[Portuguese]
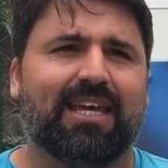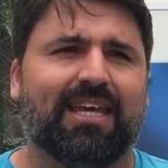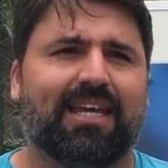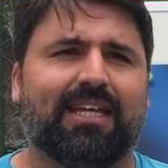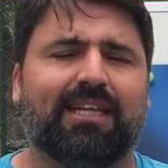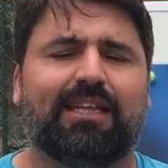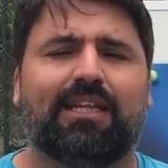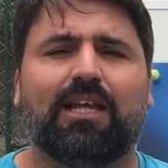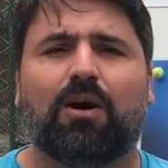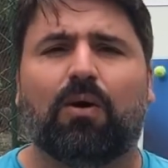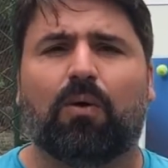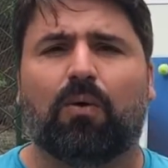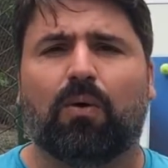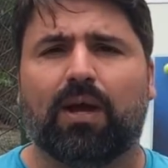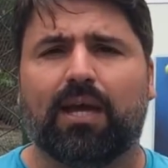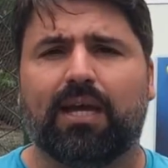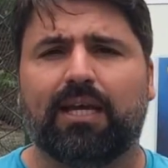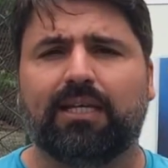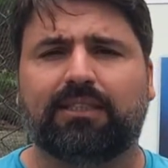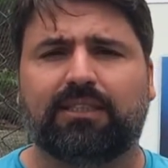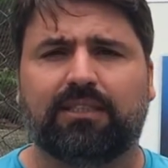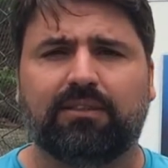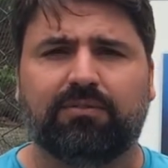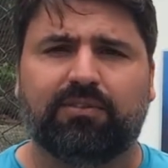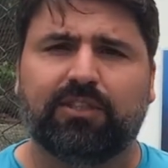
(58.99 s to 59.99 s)
Então,
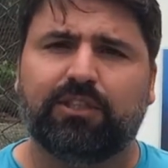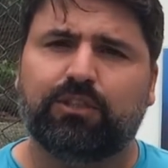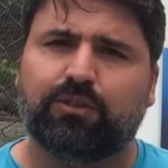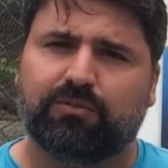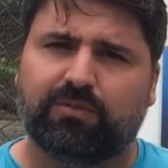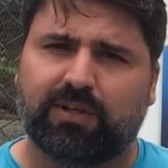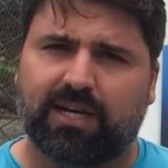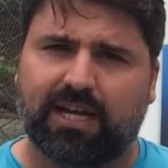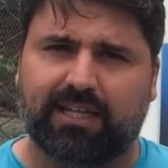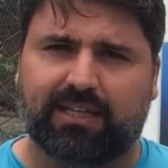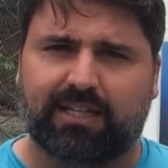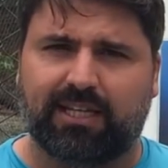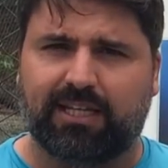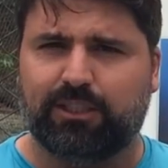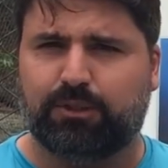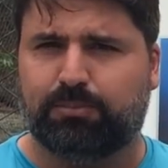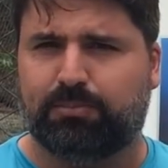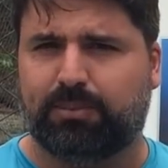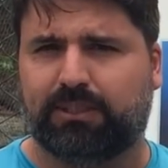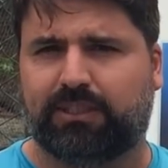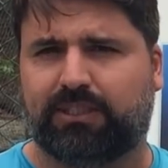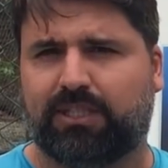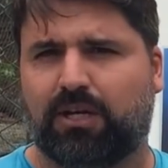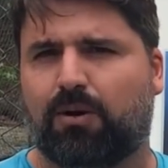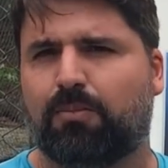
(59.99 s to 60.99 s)
esse vídeo vai até em
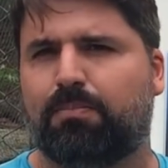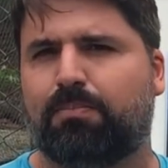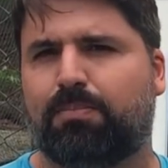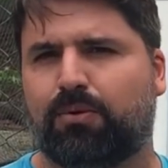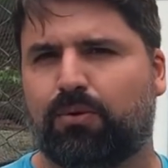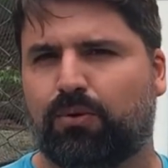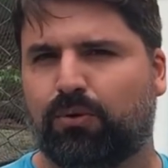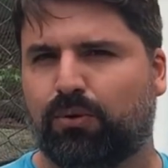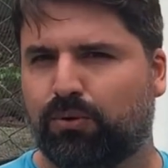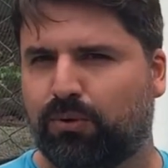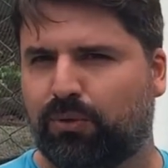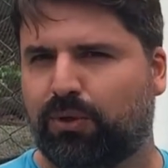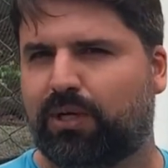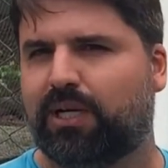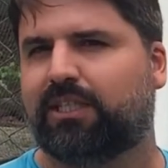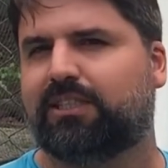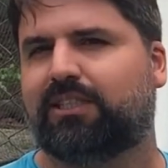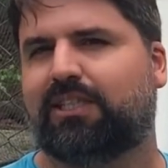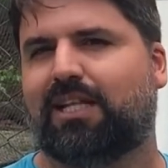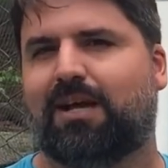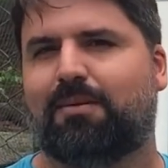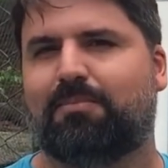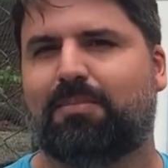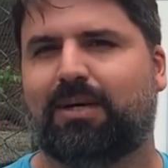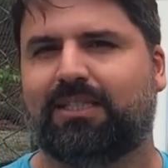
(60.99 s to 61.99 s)
especial para o Lucas
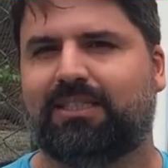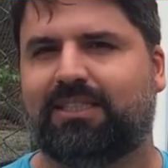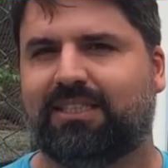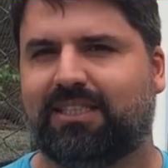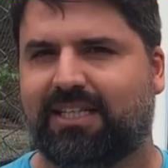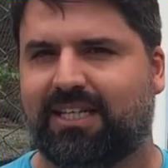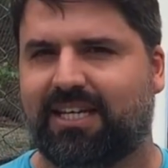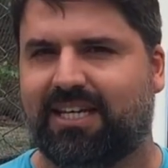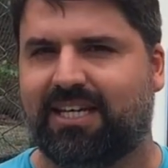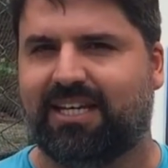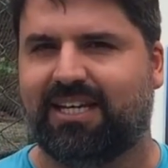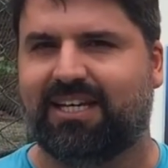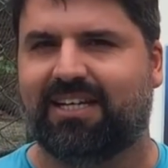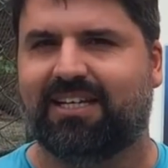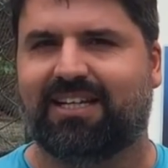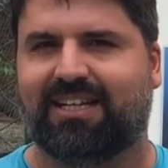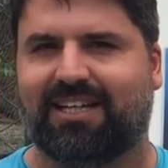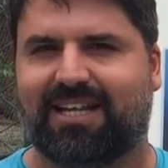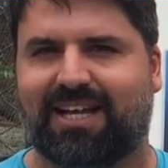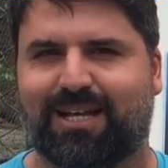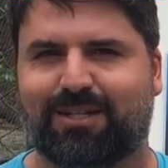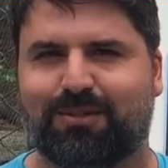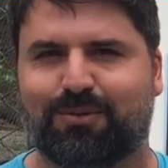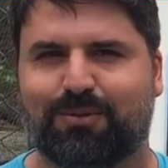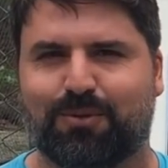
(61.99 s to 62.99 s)
Labadier,
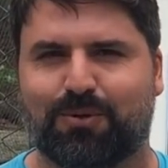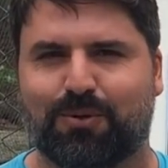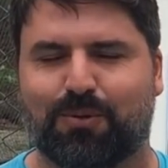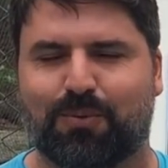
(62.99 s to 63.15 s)
lá do